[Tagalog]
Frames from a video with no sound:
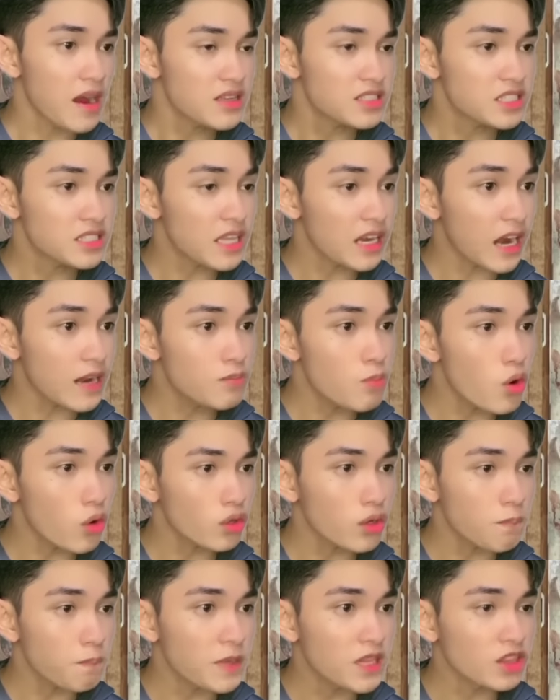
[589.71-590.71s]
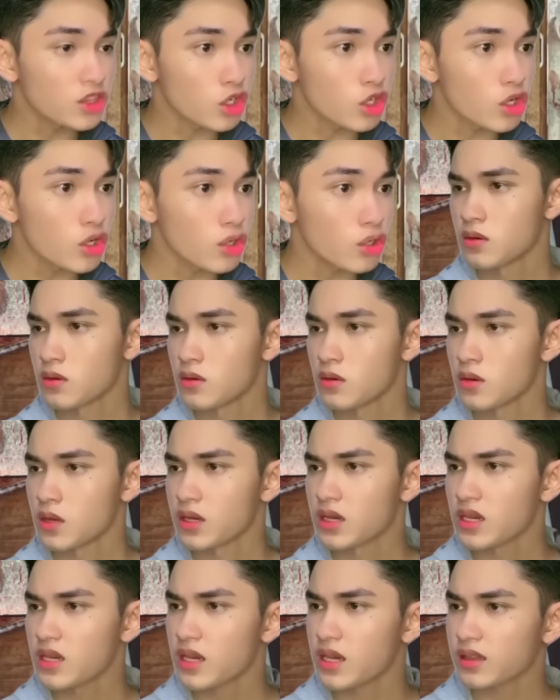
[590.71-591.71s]
Sinaraan mo ako ng pinto.
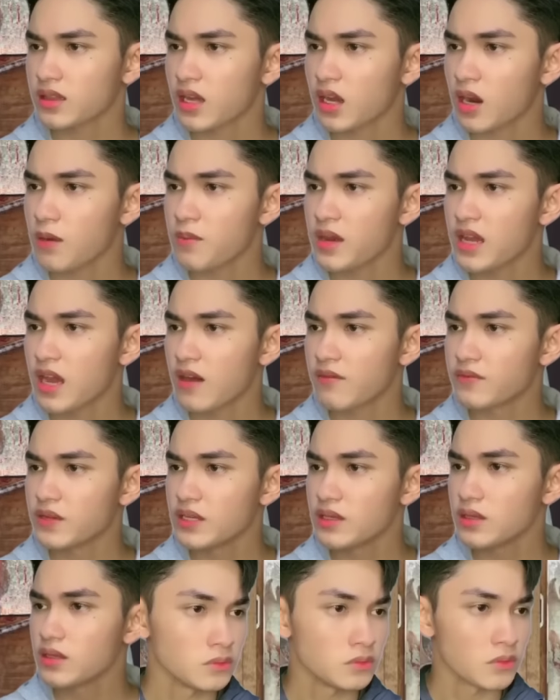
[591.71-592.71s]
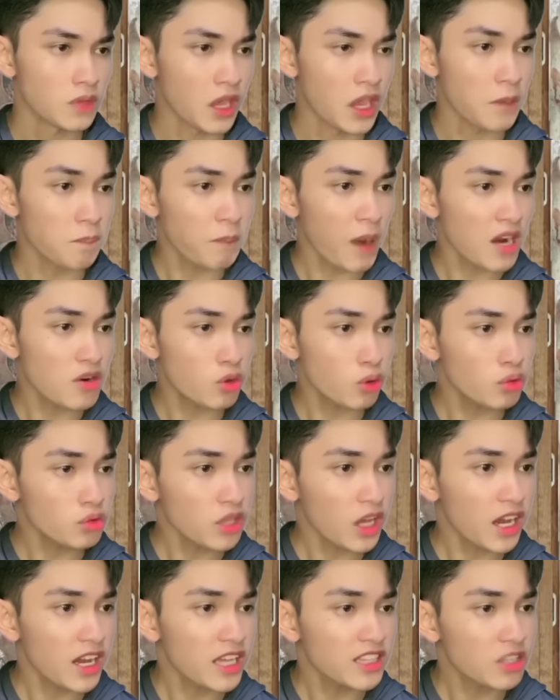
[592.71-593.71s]
Nag-iingat lang kami, Gavin. Eh, paano kung
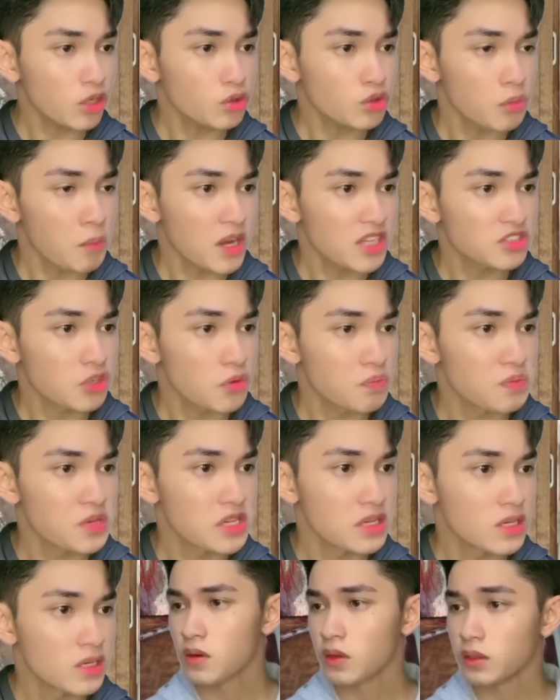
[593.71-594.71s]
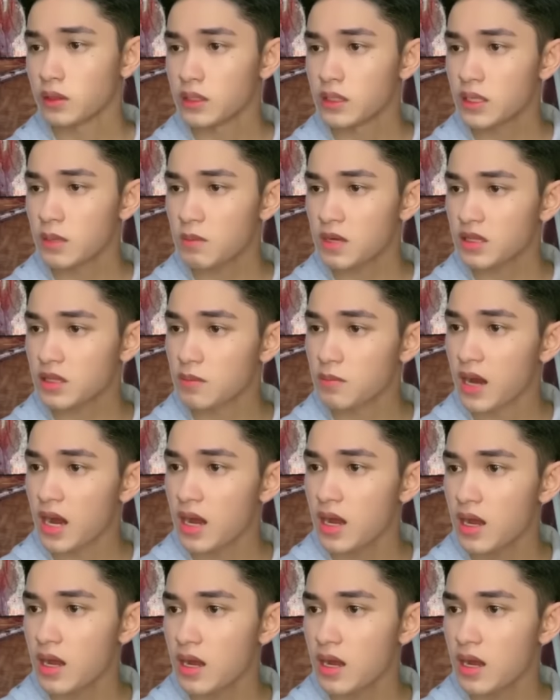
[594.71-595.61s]
nakagat ako ng mga zombie? Hindi naman, di ba?